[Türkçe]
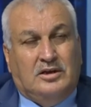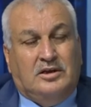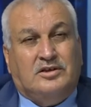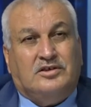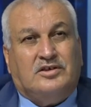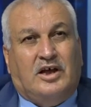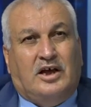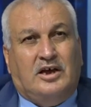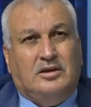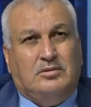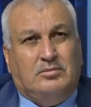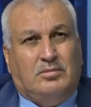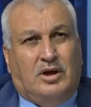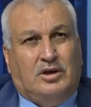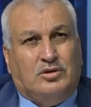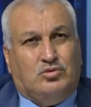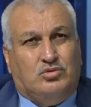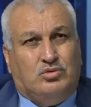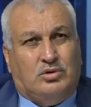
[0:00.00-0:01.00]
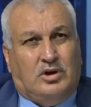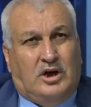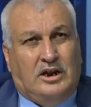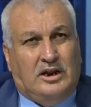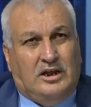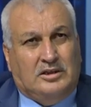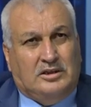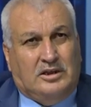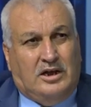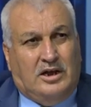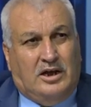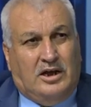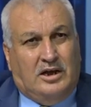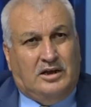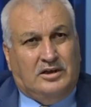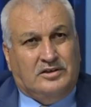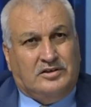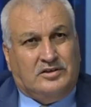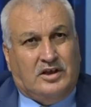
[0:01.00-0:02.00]
Sayın Mansur
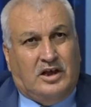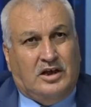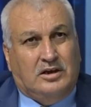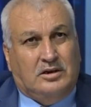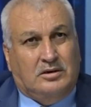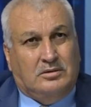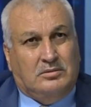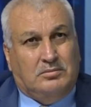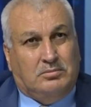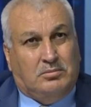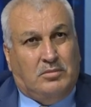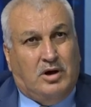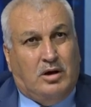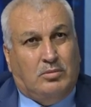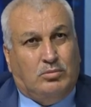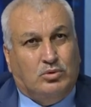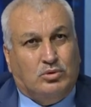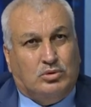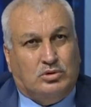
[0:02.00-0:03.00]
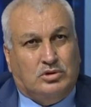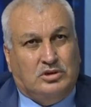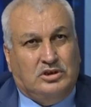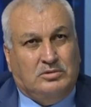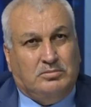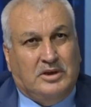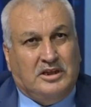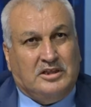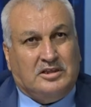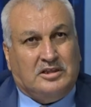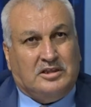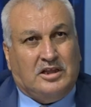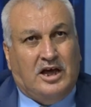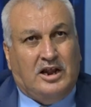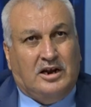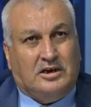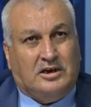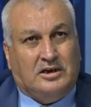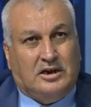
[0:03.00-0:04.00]
Alada, Sayın Mahmut Nimet
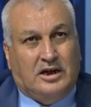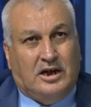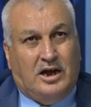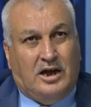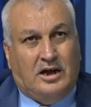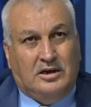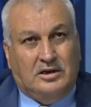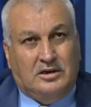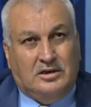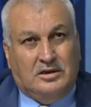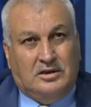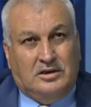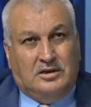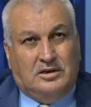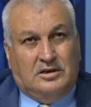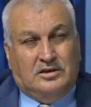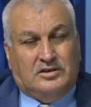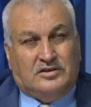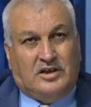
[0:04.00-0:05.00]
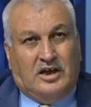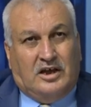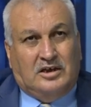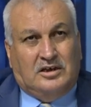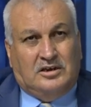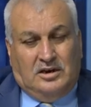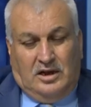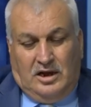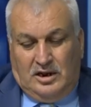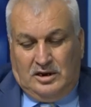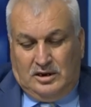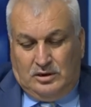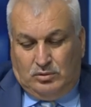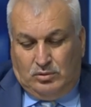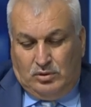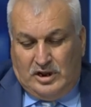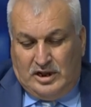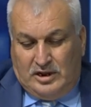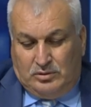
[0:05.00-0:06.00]
Dalkıra, Sayın Ali
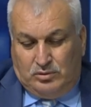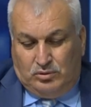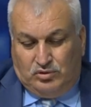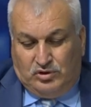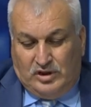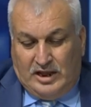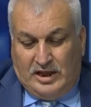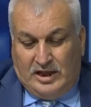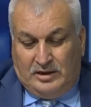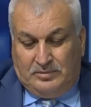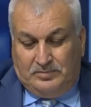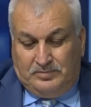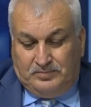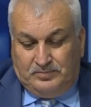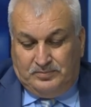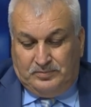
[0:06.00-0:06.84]
Güler Yüze,